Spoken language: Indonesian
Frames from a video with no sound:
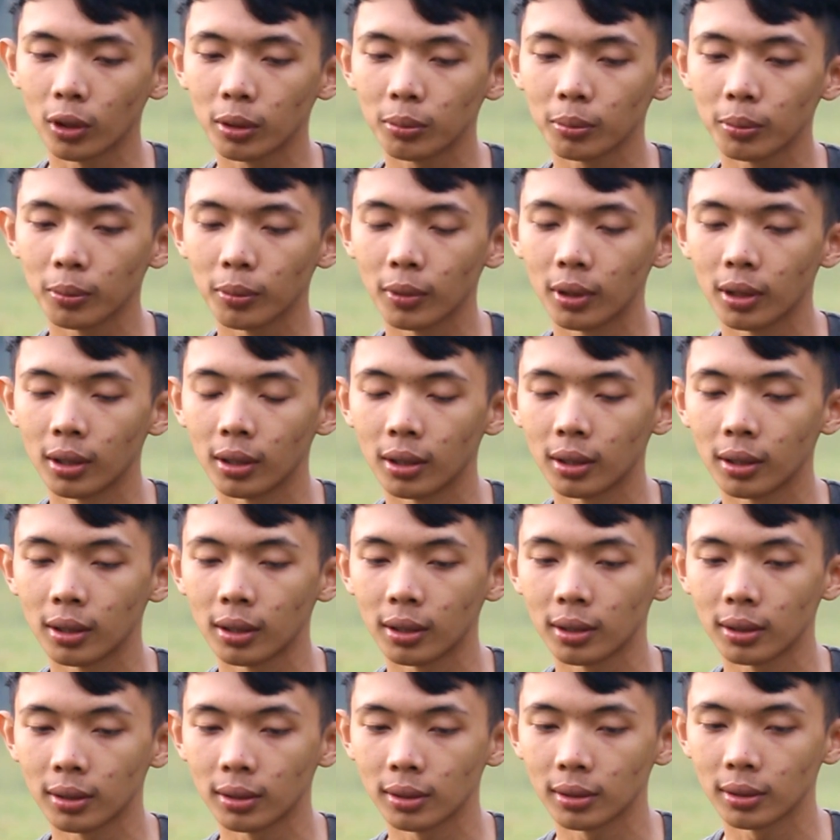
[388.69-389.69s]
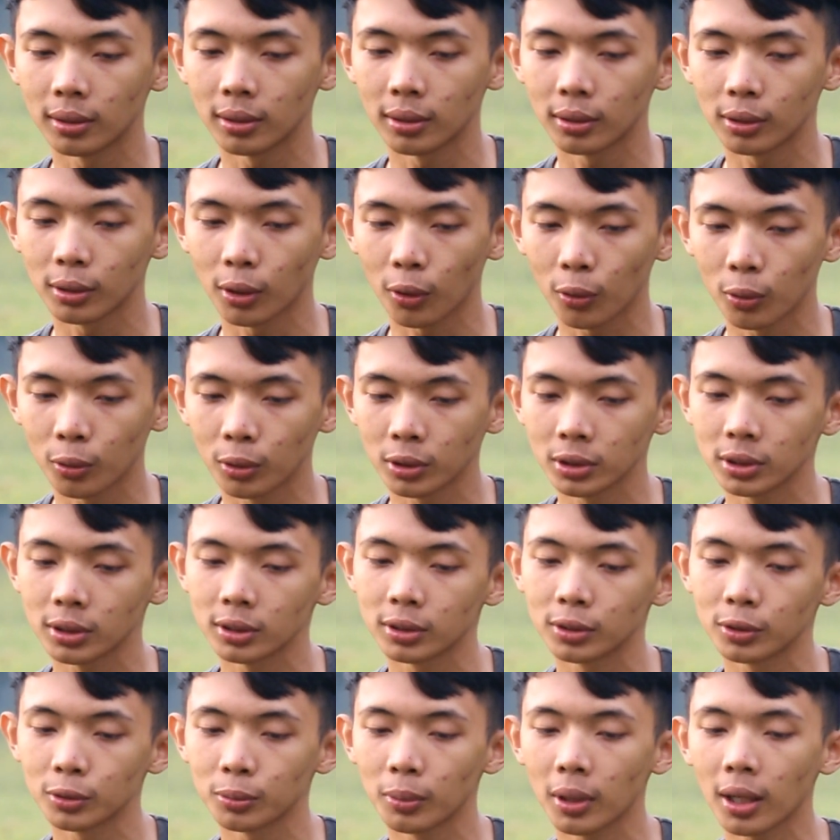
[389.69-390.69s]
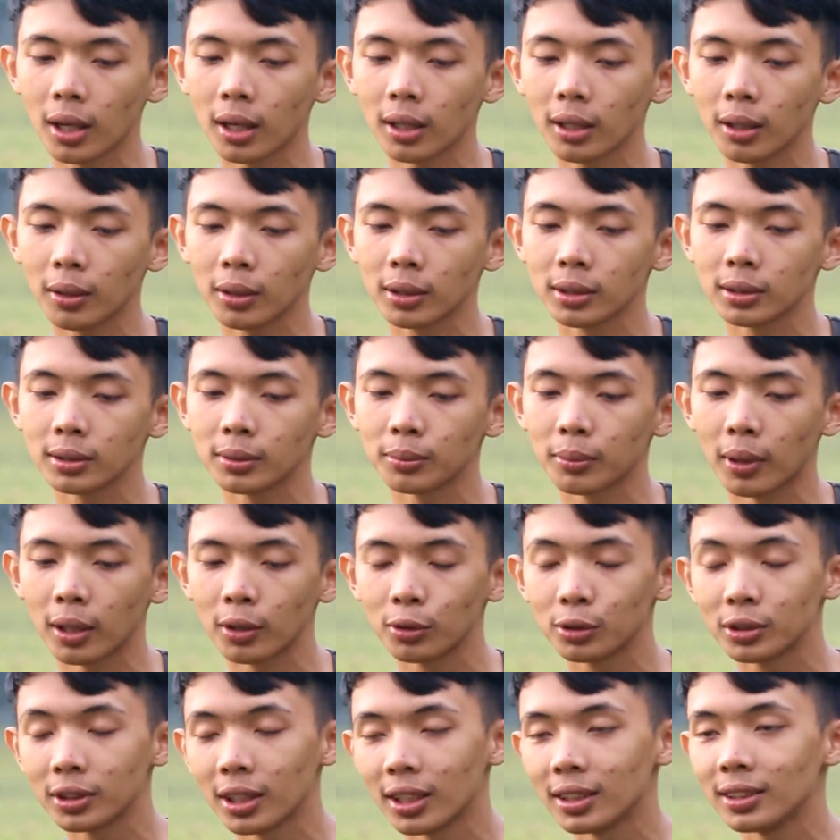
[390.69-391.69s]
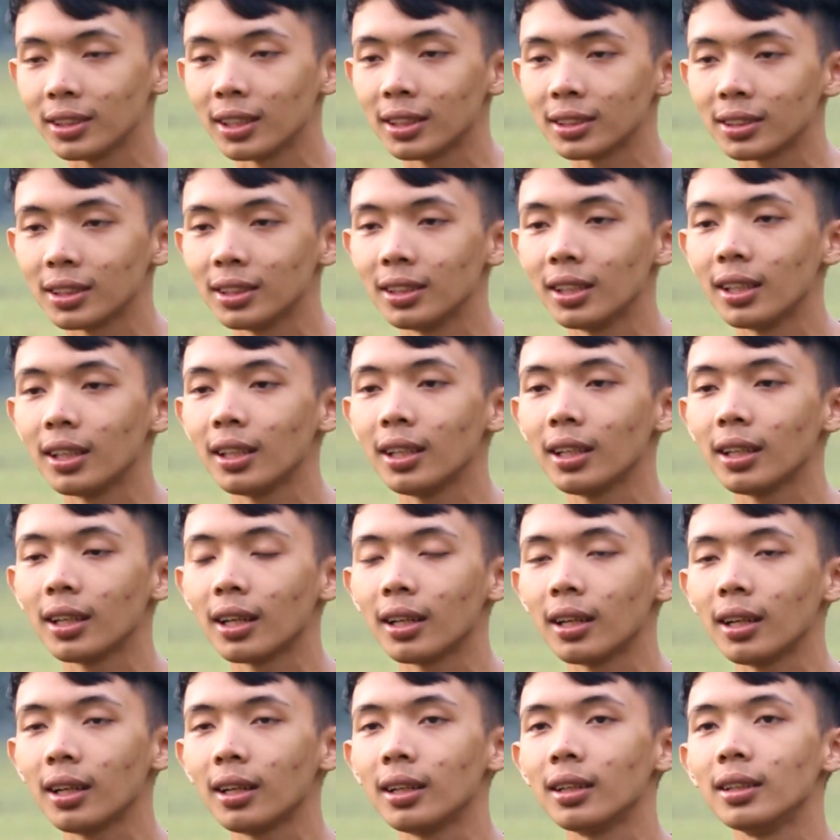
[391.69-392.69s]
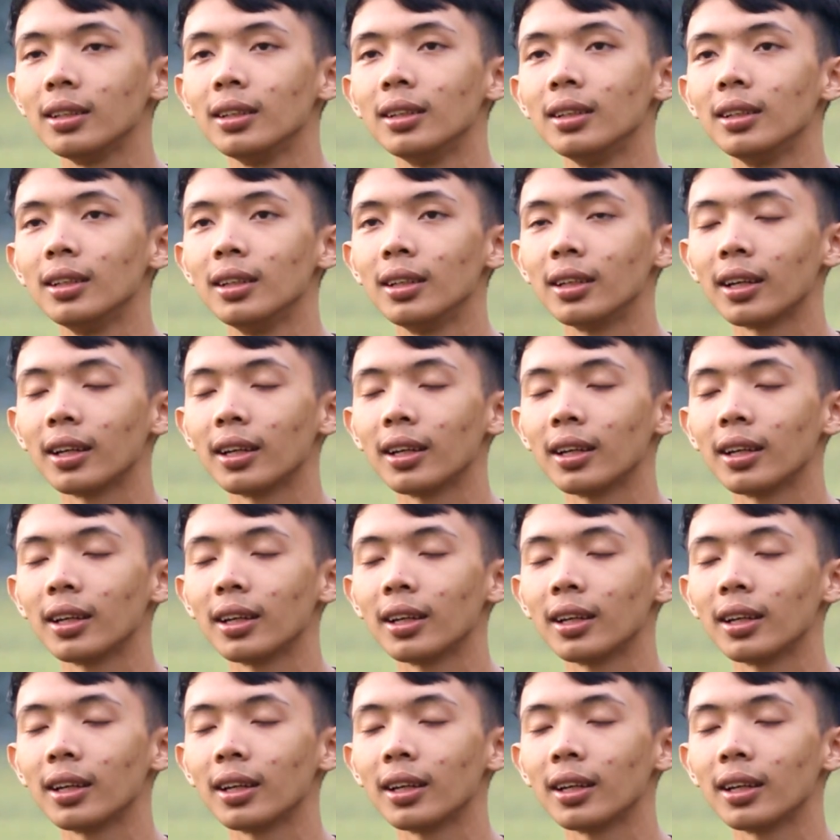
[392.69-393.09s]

buat me terus cuma kadang manusianya sendiri kadang